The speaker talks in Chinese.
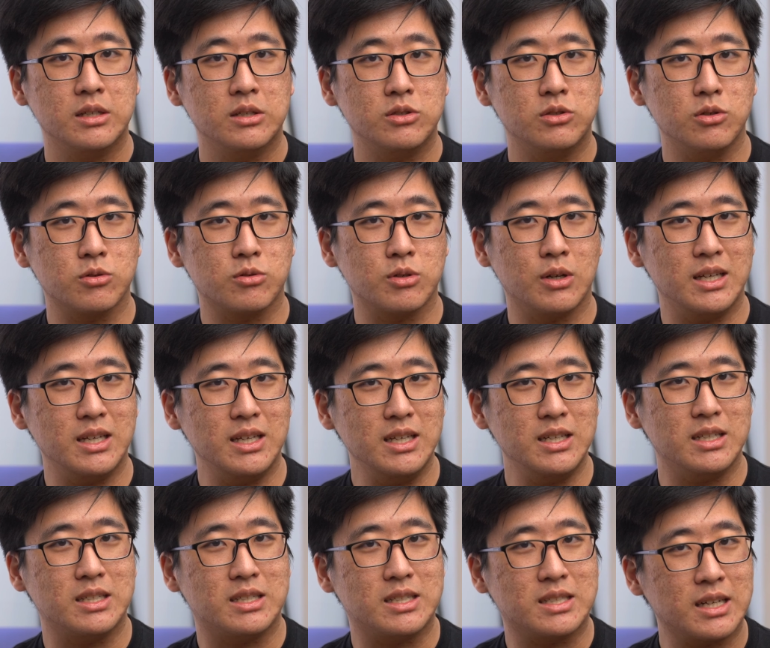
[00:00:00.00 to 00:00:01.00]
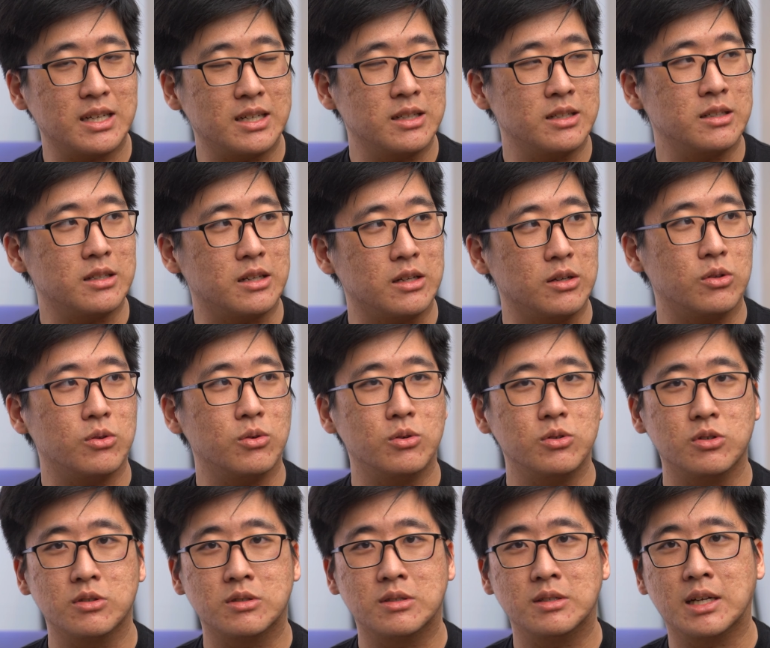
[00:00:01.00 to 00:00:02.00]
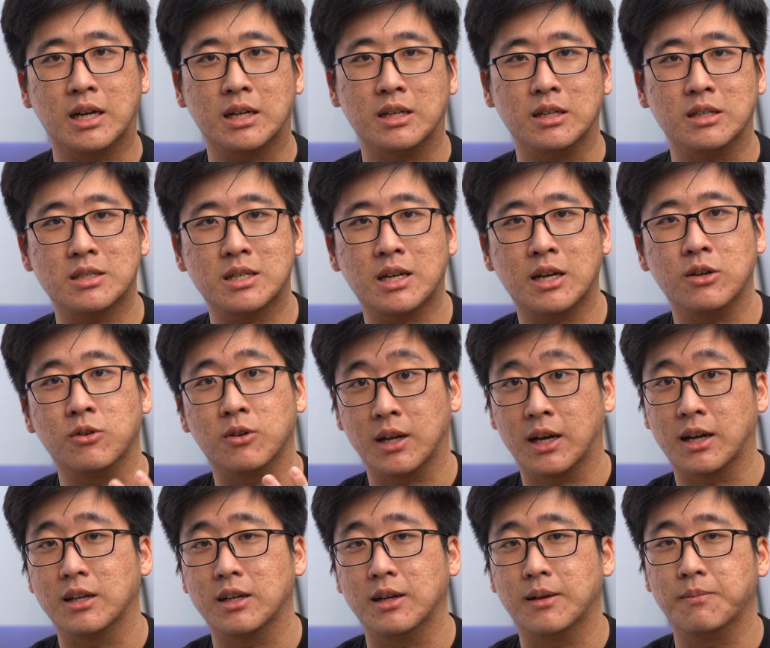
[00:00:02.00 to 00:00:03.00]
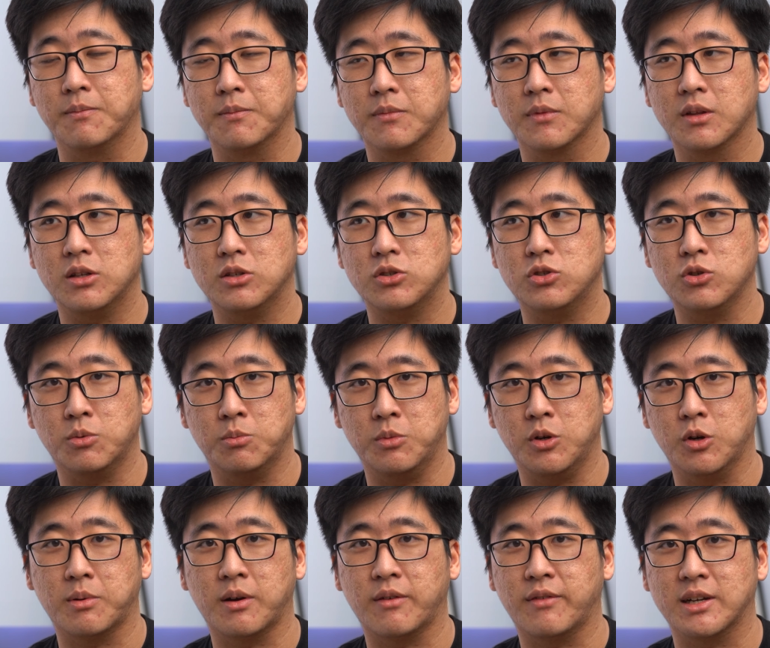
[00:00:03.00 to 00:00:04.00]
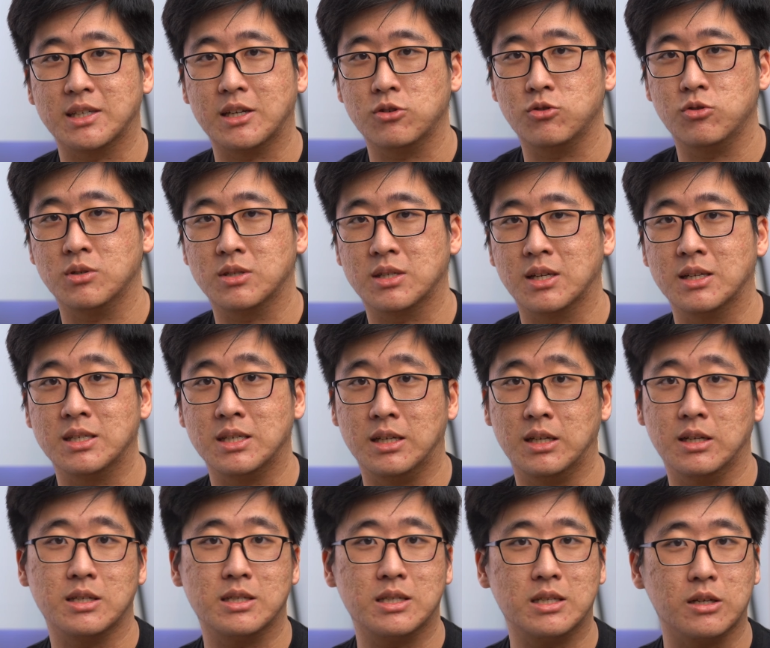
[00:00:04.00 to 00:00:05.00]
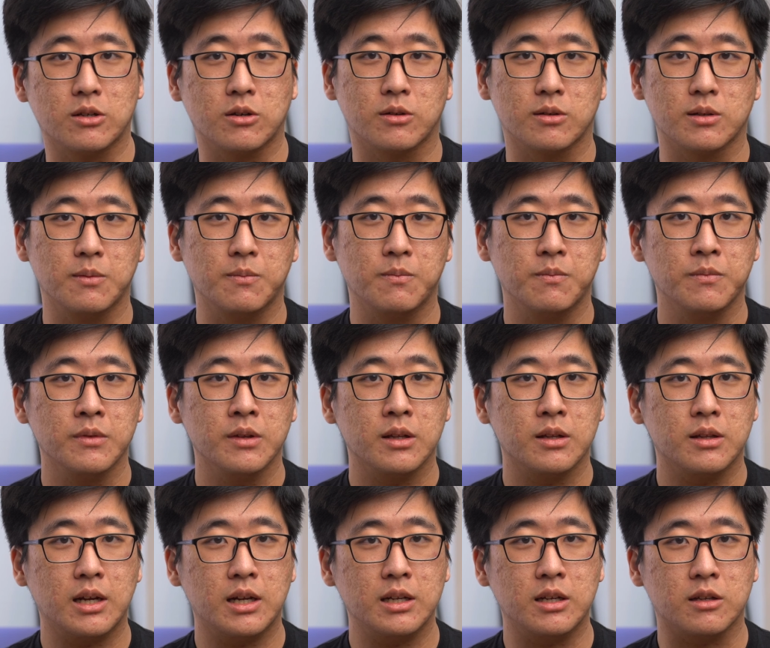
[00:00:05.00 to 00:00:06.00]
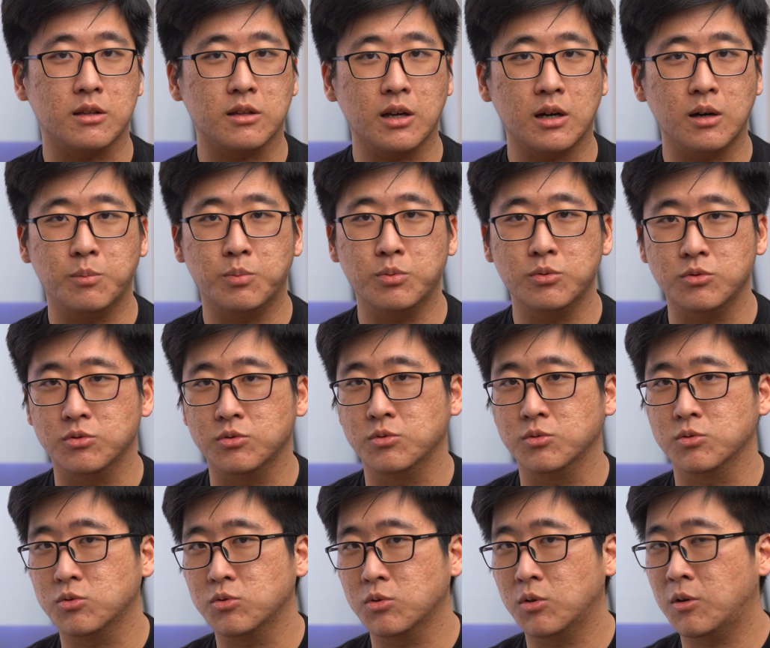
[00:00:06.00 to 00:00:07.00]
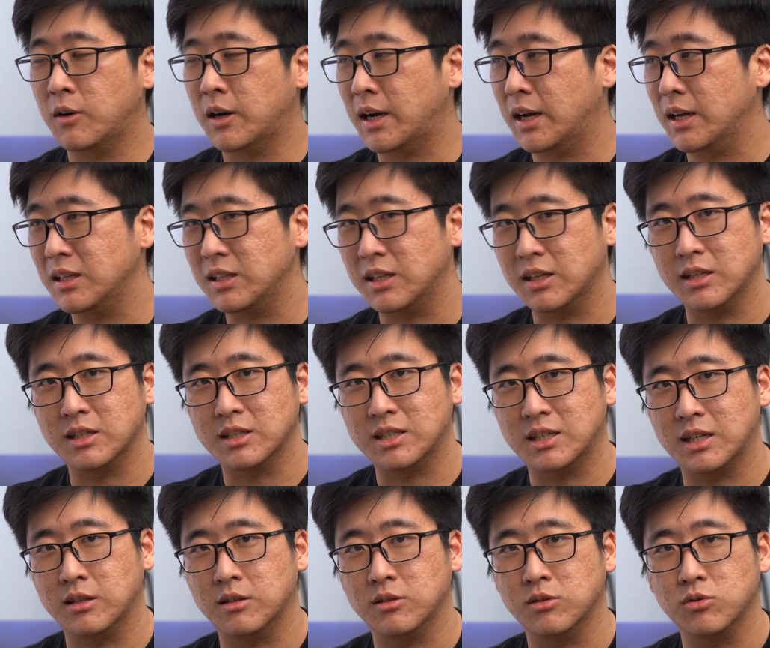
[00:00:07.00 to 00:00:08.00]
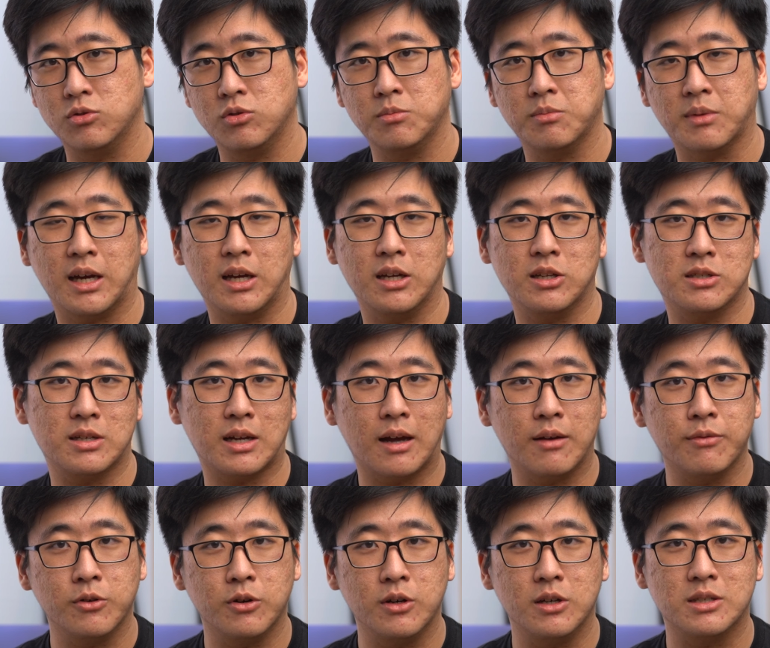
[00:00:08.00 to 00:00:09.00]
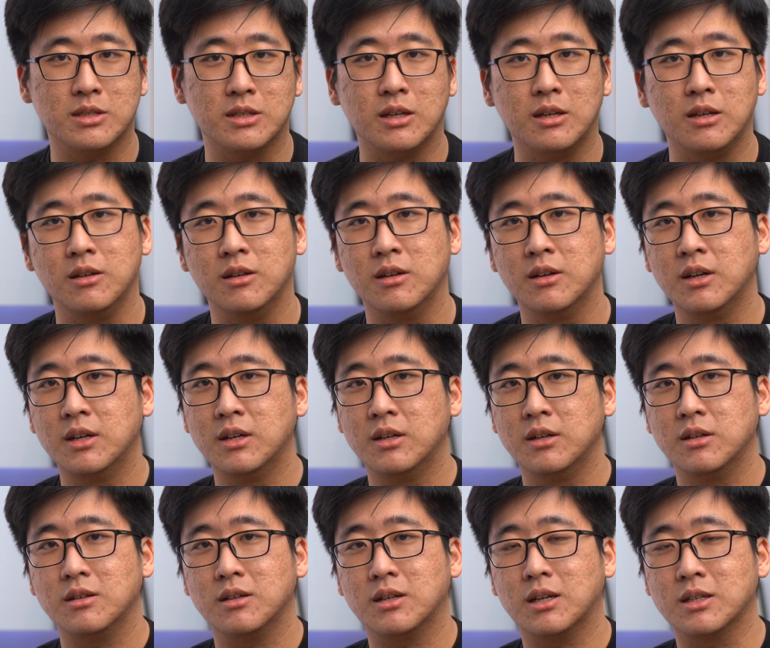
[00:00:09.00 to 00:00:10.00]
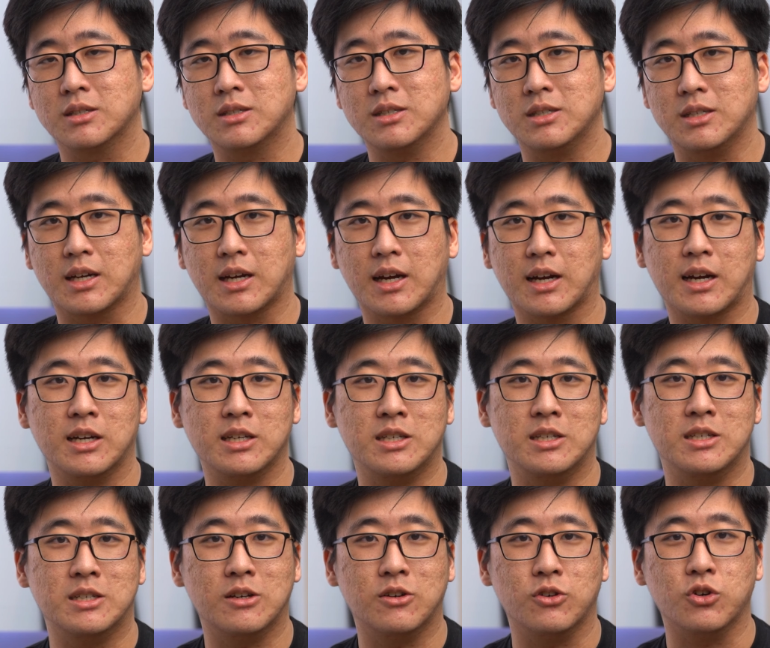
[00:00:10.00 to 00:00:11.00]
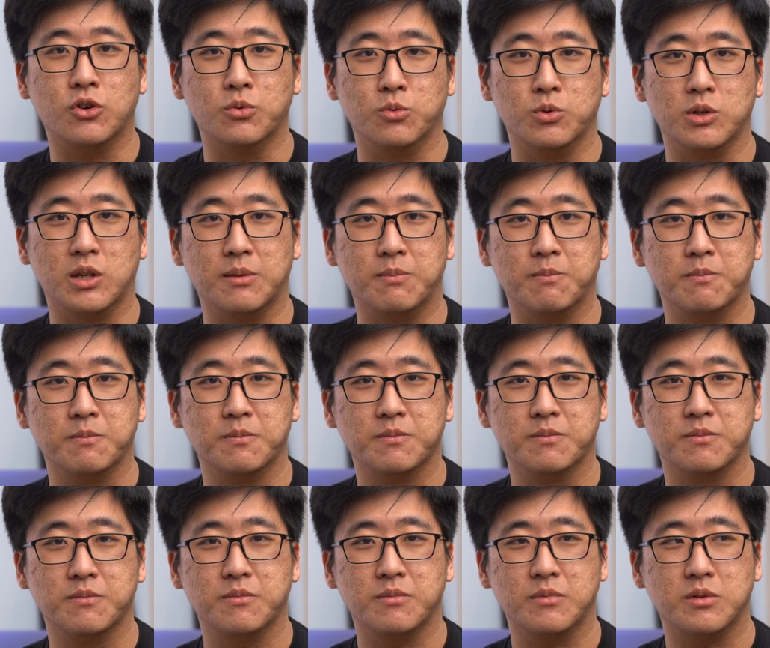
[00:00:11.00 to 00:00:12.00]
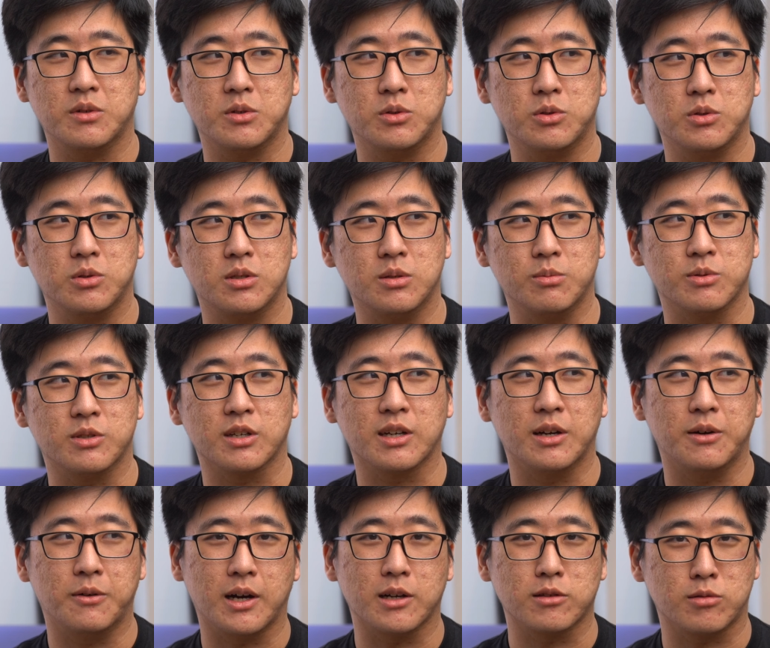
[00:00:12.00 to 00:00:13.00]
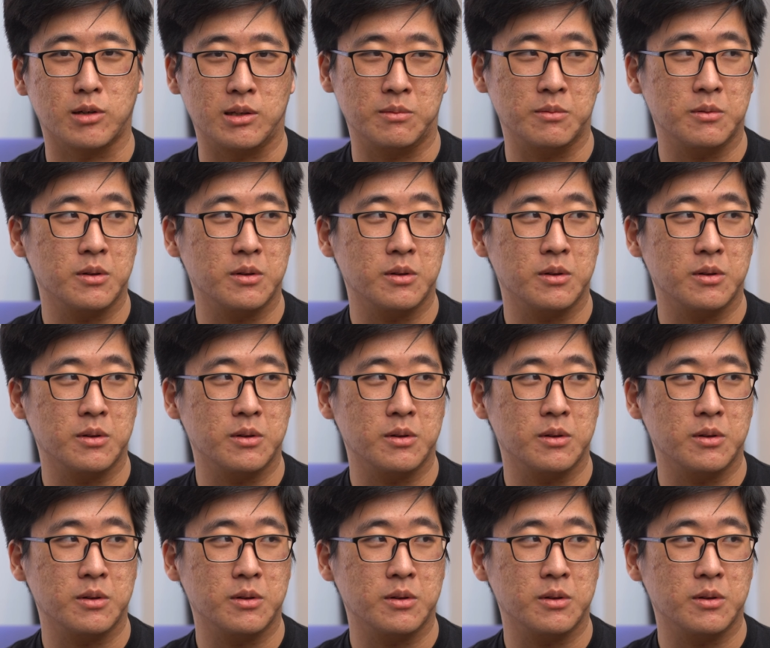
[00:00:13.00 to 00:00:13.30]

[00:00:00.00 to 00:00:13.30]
就算硬撑，顶多就是让你再用两年，就没有办法再去升级你的系统了。那你倒不如多花一点的钱去买一支 iPhone S E， 让自己开开心心的用五年，是不是更划算？